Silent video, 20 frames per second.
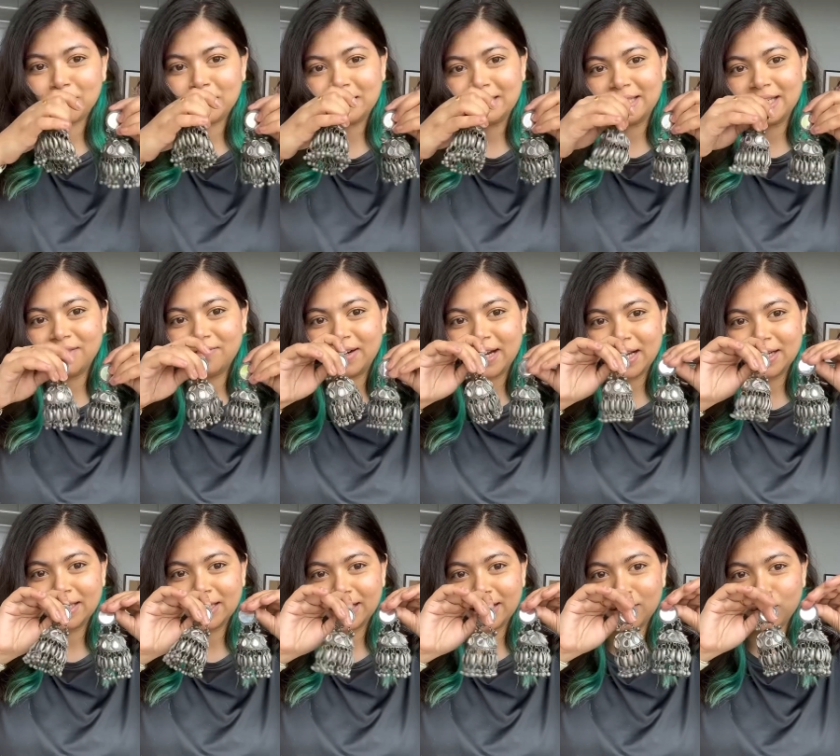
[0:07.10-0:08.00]
আমার সিলভার
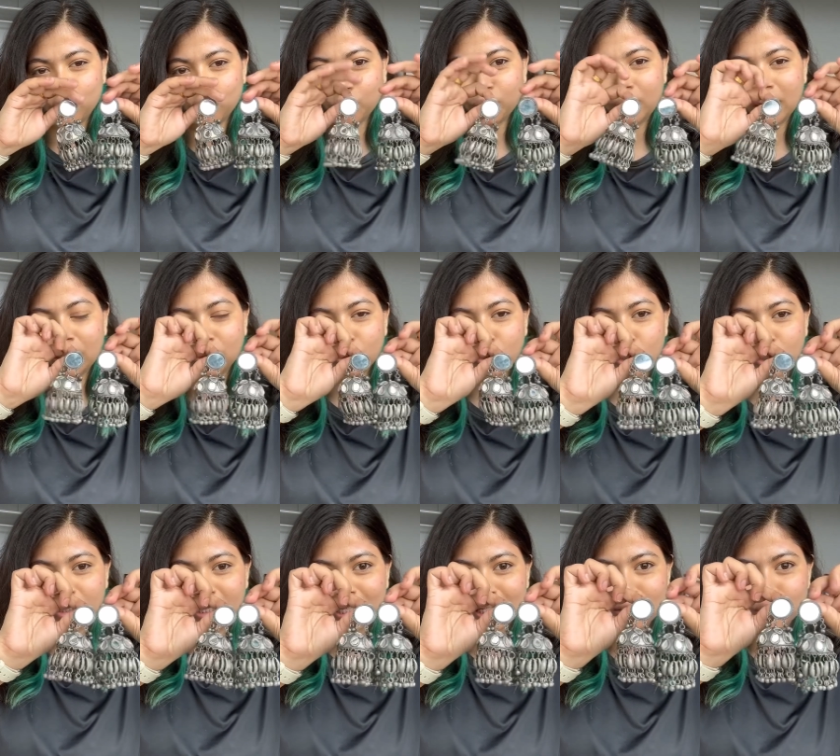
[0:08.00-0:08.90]
অ্যান্টিকের ঝুমকাগুলো
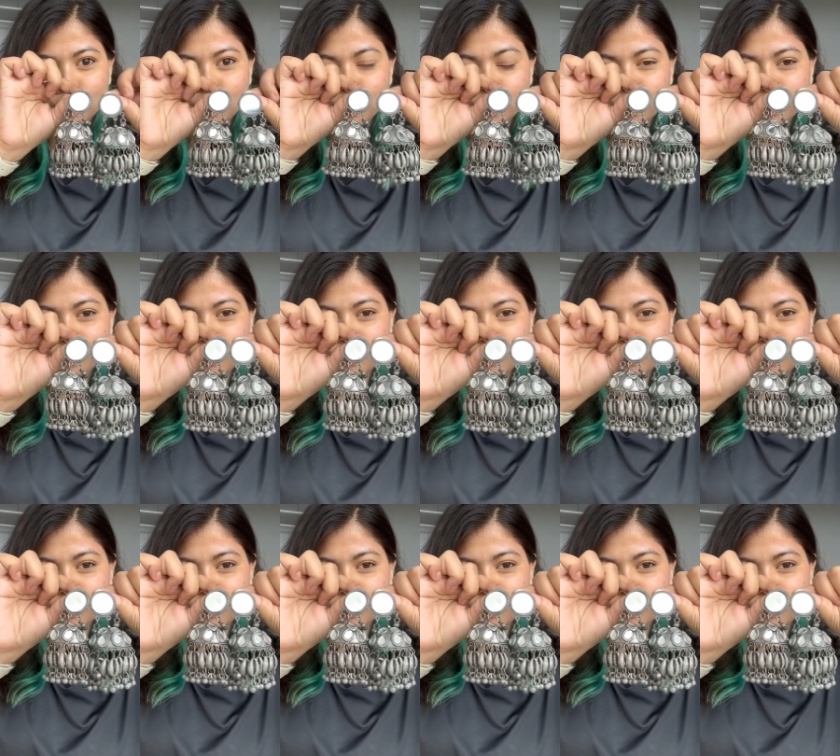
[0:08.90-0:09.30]
অর্গানাইজ করবো ওই